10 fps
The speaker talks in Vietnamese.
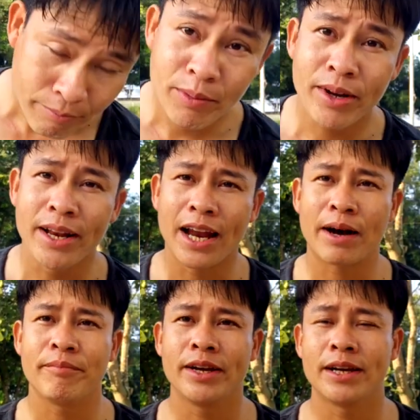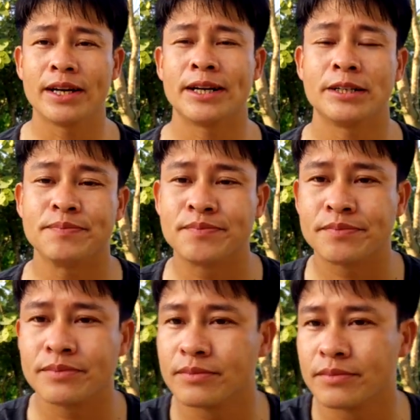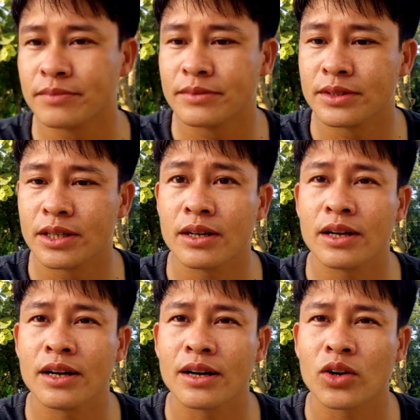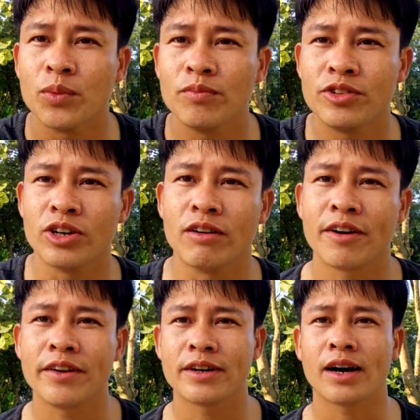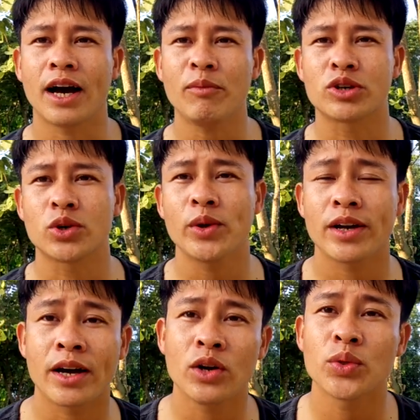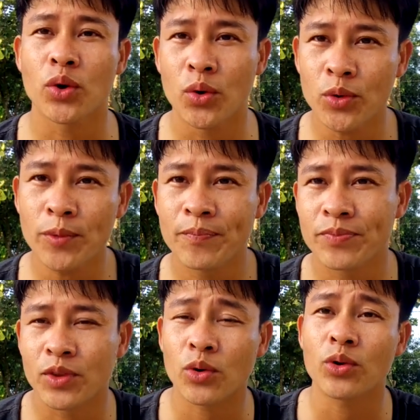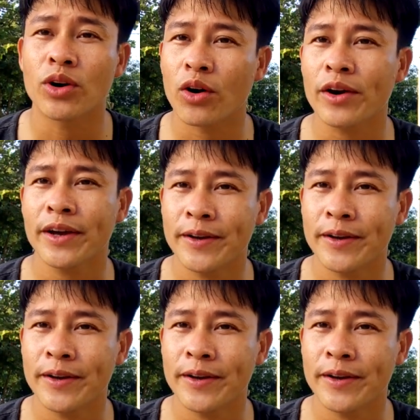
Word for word: bên mình làm thì là à, cũng dựa vào những cái một số những cái yếu tố nó cốt lõi,